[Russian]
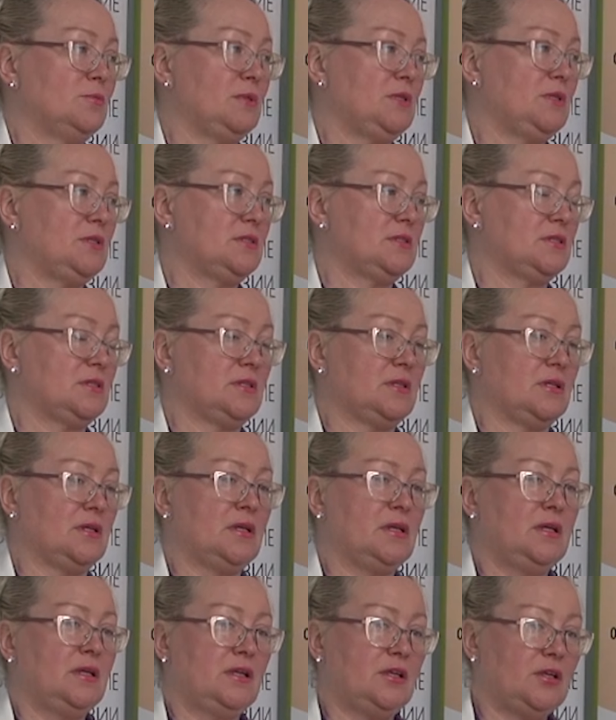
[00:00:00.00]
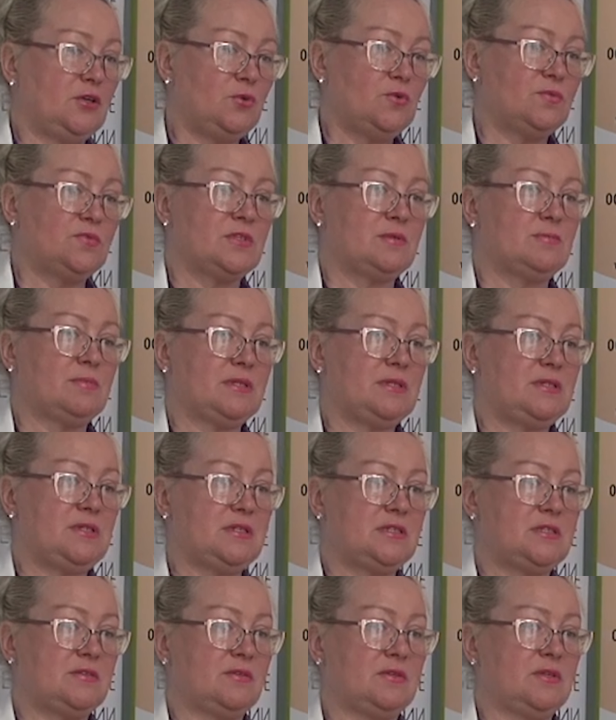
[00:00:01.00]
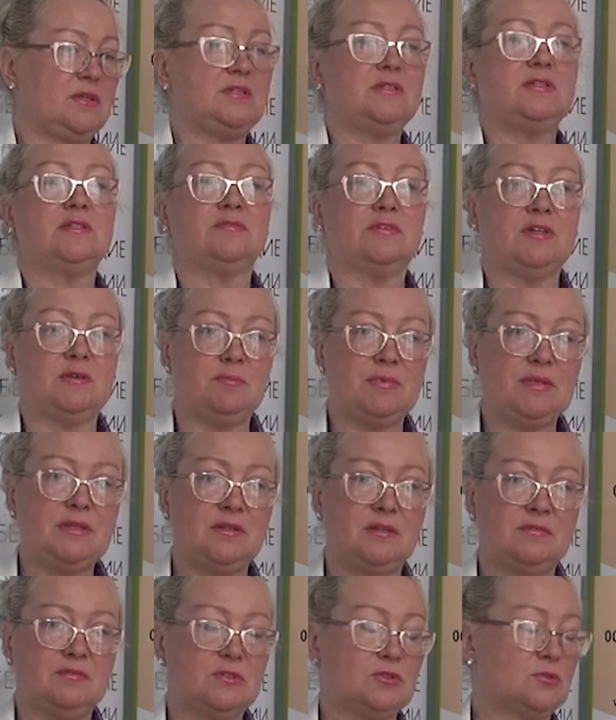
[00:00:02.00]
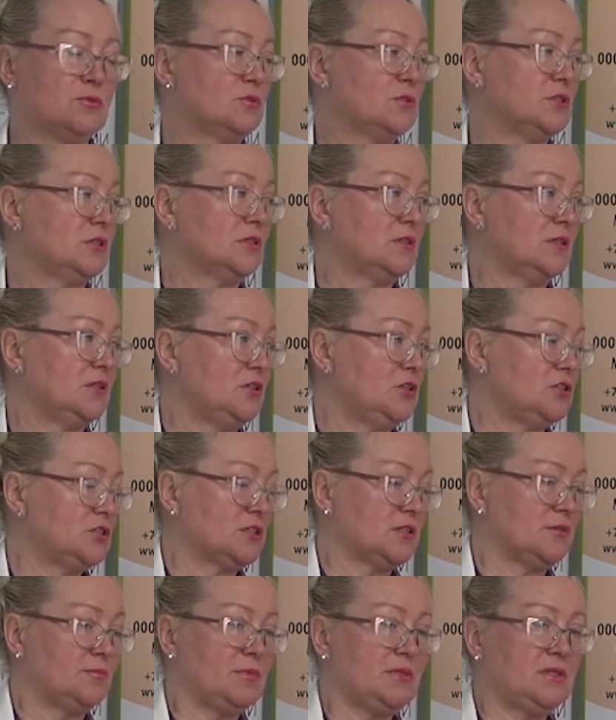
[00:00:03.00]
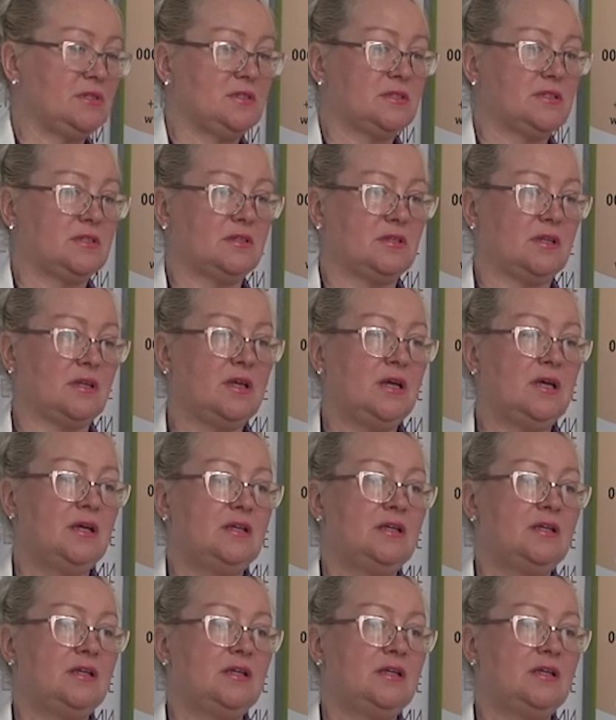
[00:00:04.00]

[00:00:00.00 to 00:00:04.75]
медицина. И ее взаимодействие и с современной высокотехнологической медициной,